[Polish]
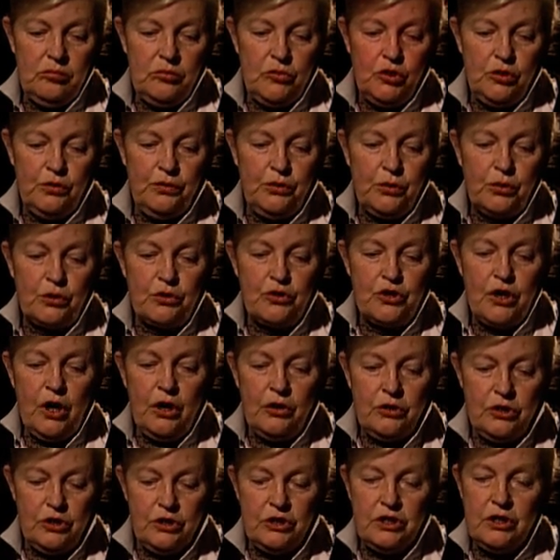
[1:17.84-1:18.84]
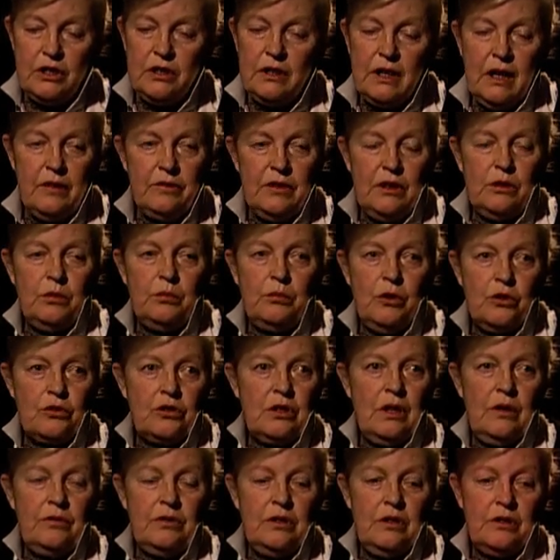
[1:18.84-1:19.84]
twórczości, nawet
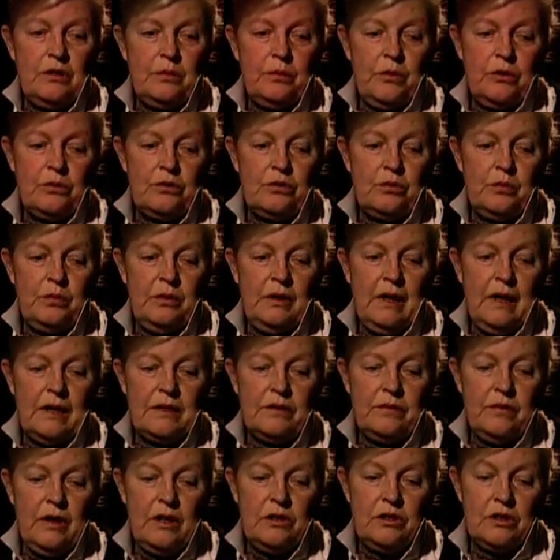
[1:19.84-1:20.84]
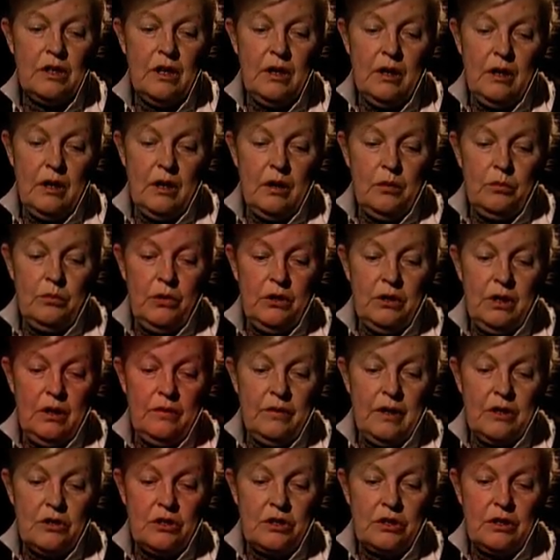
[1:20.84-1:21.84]
można w ten sposób nazwać,
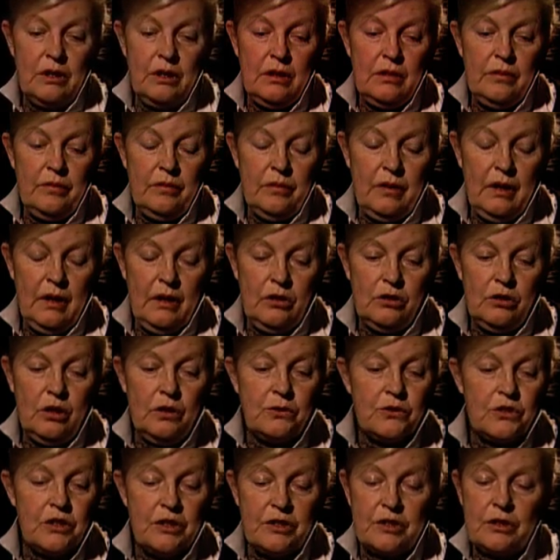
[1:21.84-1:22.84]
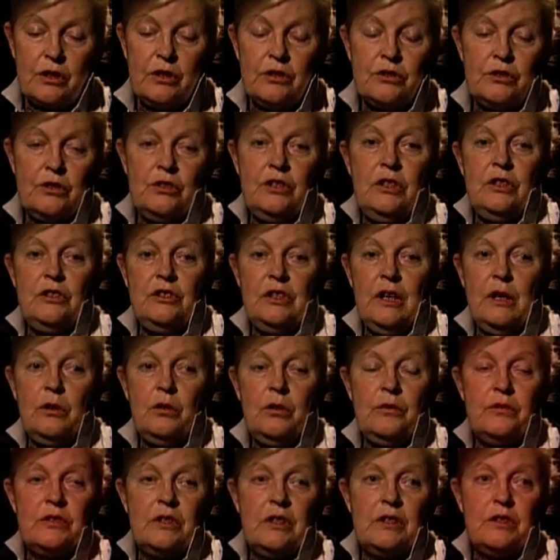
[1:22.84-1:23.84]
ponieważ y, to wszystko, co się
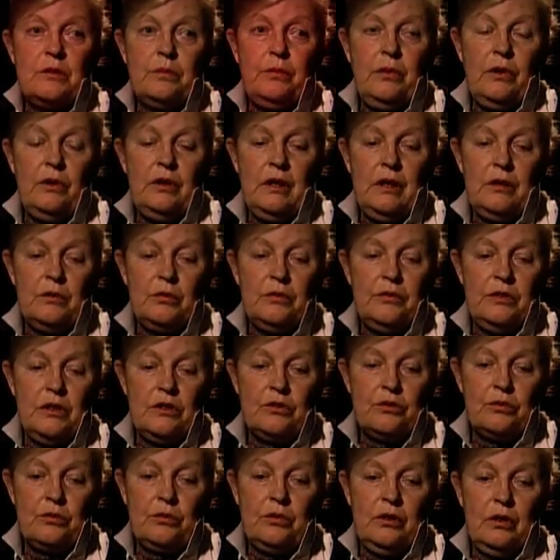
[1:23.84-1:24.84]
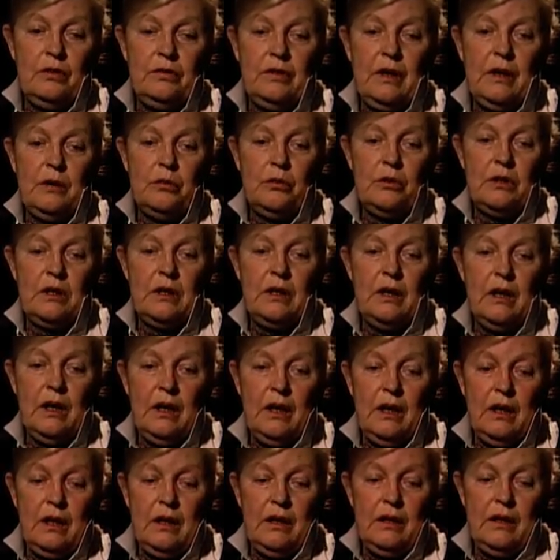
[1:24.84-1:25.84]
działo w zespole, również rzutowało i
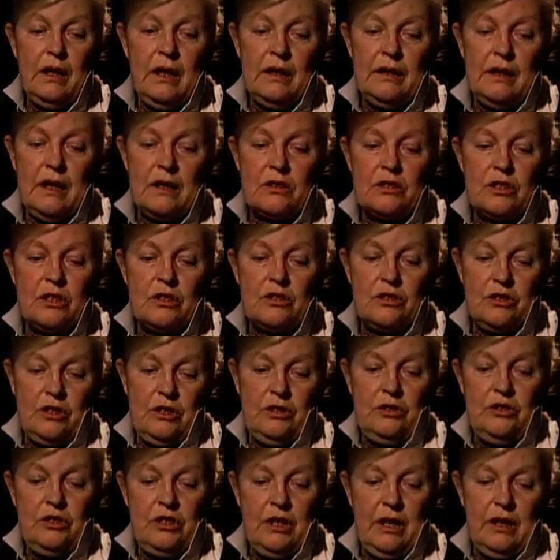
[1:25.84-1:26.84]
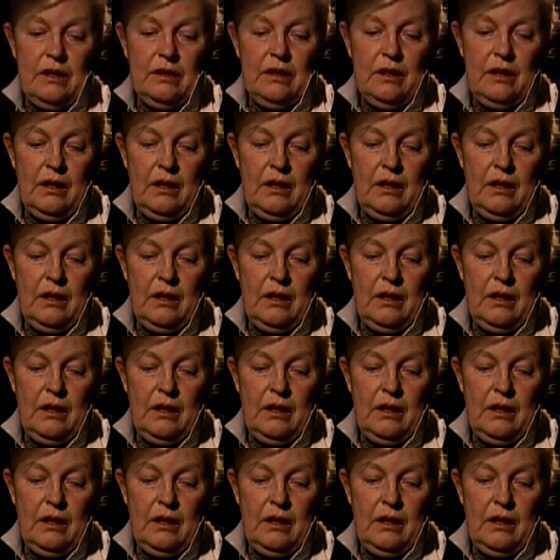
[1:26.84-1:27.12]
na nasze życie.